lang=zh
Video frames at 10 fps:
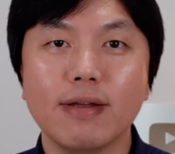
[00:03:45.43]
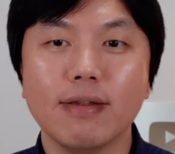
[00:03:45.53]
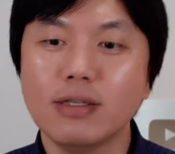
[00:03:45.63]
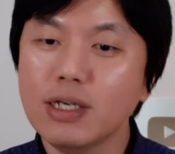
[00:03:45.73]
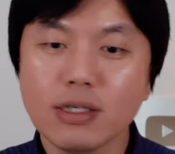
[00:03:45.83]

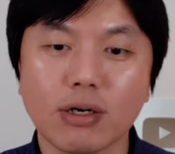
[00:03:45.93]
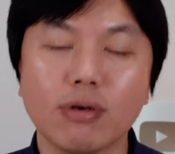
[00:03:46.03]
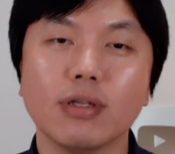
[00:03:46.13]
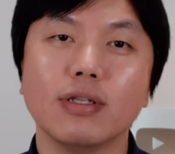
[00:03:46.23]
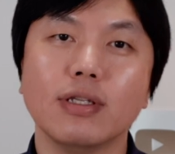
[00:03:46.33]
那这个时候，
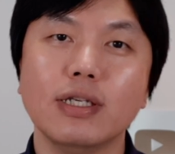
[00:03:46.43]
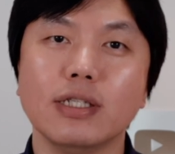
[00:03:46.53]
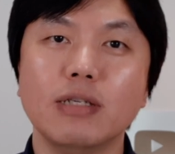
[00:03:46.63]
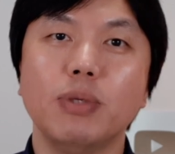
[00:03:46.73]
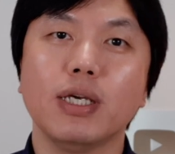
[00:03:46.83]
那
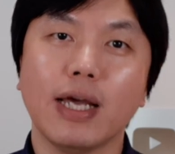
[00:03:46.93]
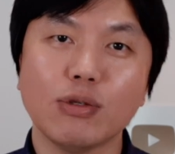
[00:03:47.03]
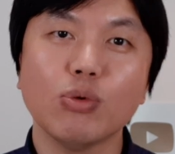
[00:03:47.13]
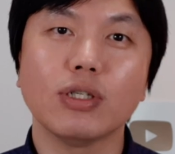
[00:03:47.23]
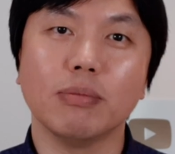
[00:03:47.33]
习近平应该
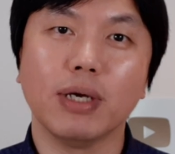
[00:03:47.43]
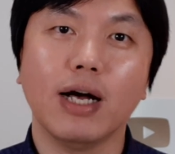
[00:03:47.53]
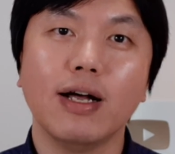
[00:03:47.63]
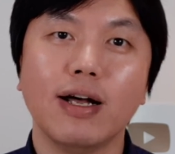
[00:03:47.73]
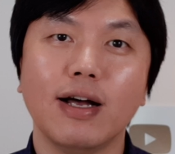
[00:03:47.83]
做什么呀？